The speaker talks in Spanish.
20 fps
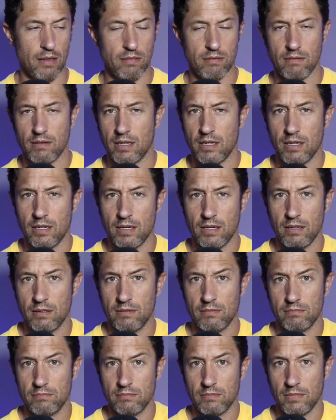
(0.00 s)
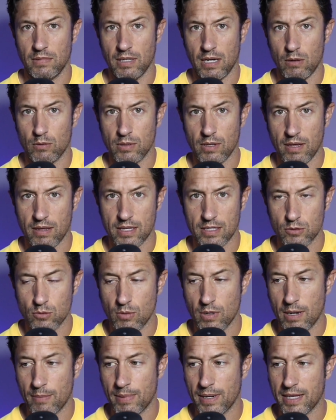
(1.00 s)
em, la, última vez que estuve
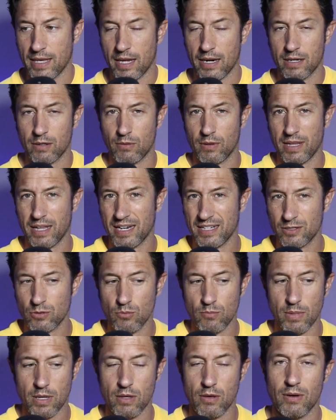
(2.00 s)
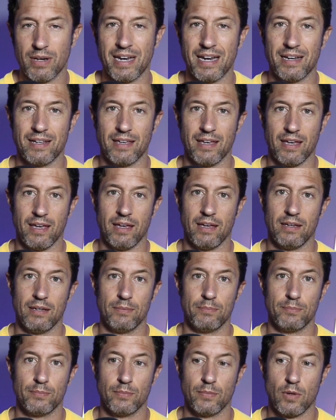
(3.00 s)
en la playa, recordaréis un vídeo en el que em,